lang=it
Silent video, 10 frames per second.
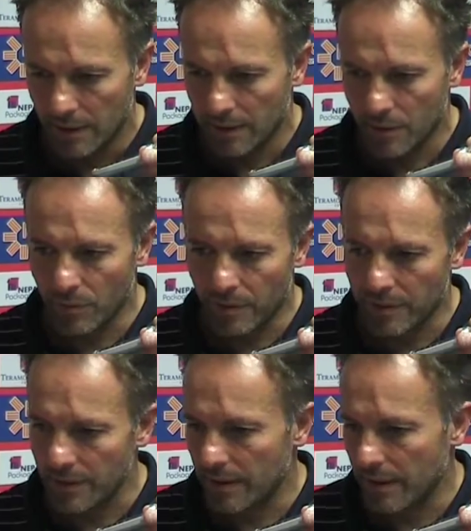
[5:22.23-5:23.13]
la sua
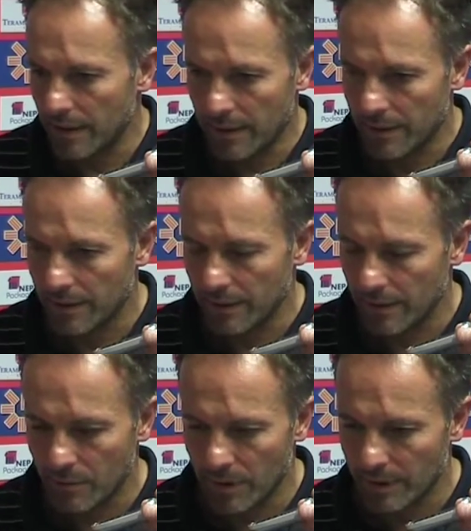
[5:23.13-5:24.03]
intensità eh, la
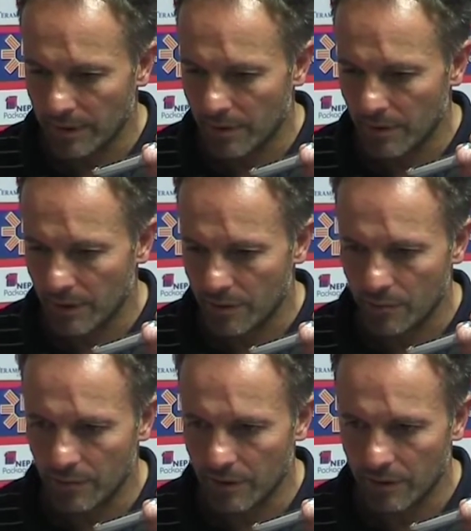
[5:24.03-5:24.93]
squadra ne ha, ne ha
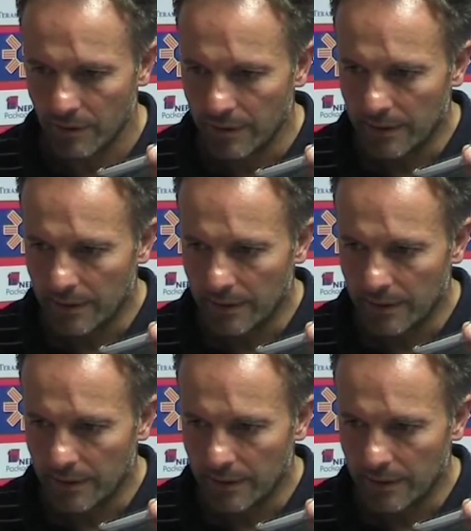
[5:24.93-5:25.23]
subito.